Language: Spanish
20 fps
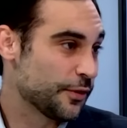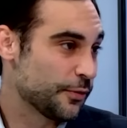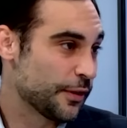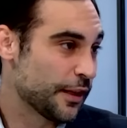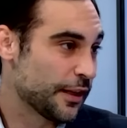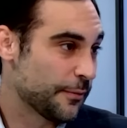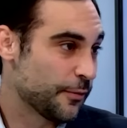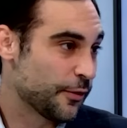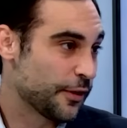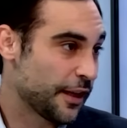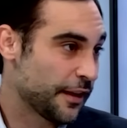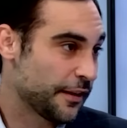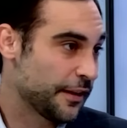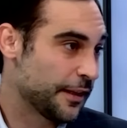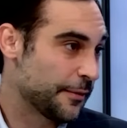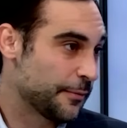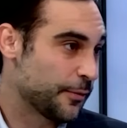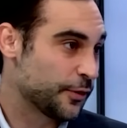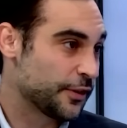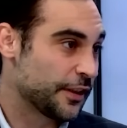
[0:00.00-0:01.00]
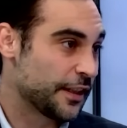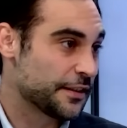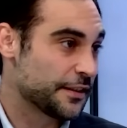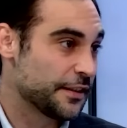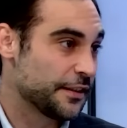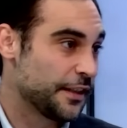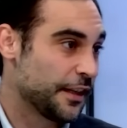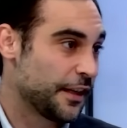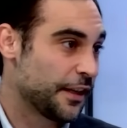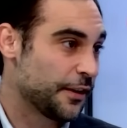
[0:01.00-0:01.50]
una democracia por
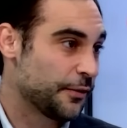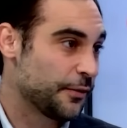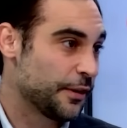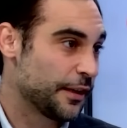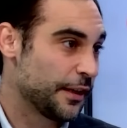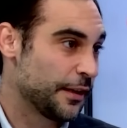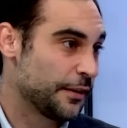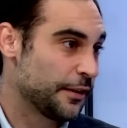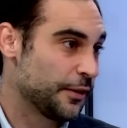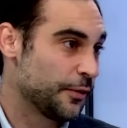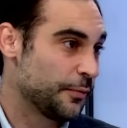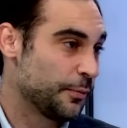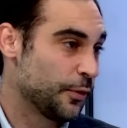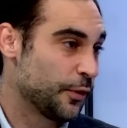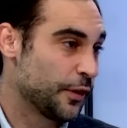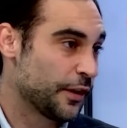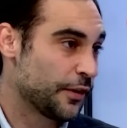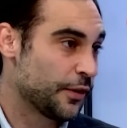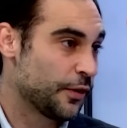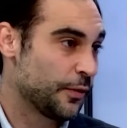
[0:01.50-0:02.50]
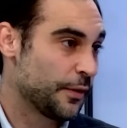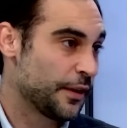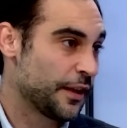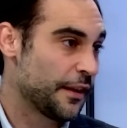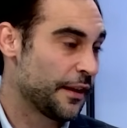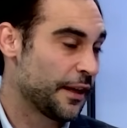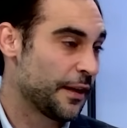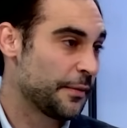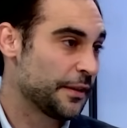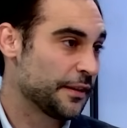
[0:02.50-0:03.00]
transitar de, un poder no
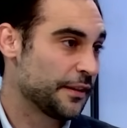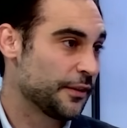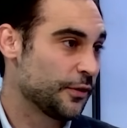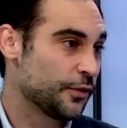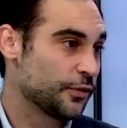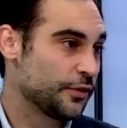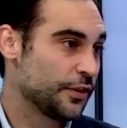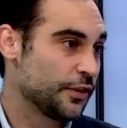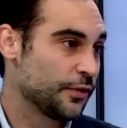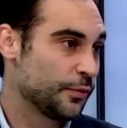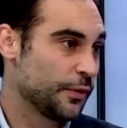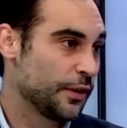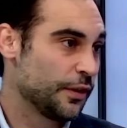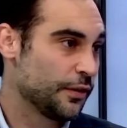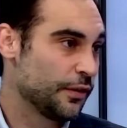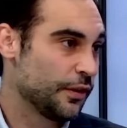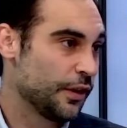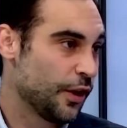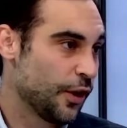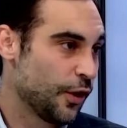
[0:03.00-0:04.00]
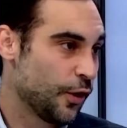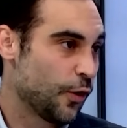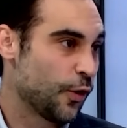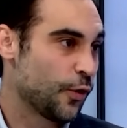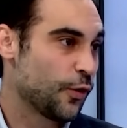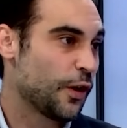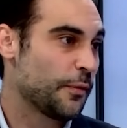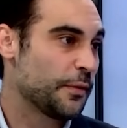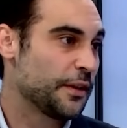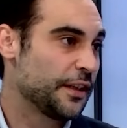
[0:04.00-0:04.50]
verdaderamente constituido o no
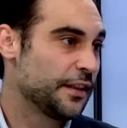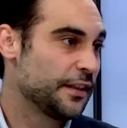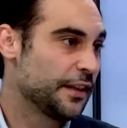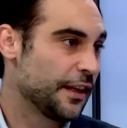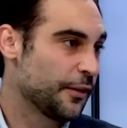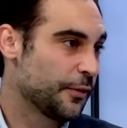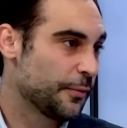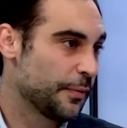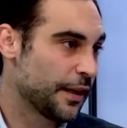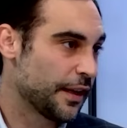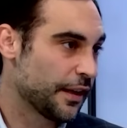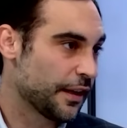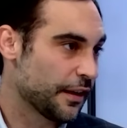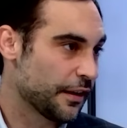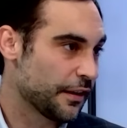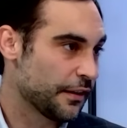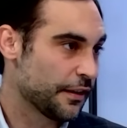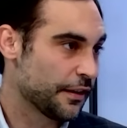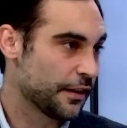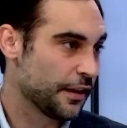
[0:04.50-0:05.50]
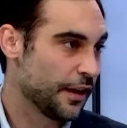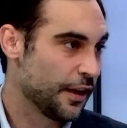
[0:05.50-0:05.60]
habilitado para ejercer